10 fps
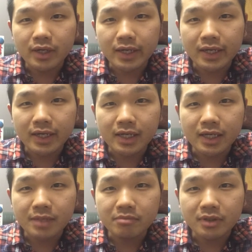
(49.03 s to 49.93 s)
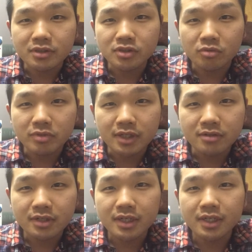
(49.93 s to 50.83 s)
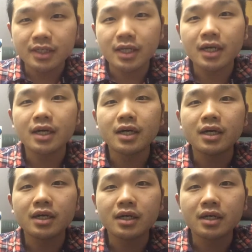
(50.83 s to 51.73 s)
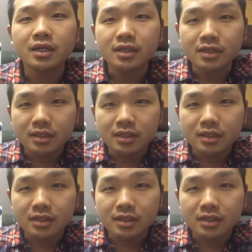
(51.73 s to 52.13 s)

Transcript: えー、まあ、ずっと見てくれた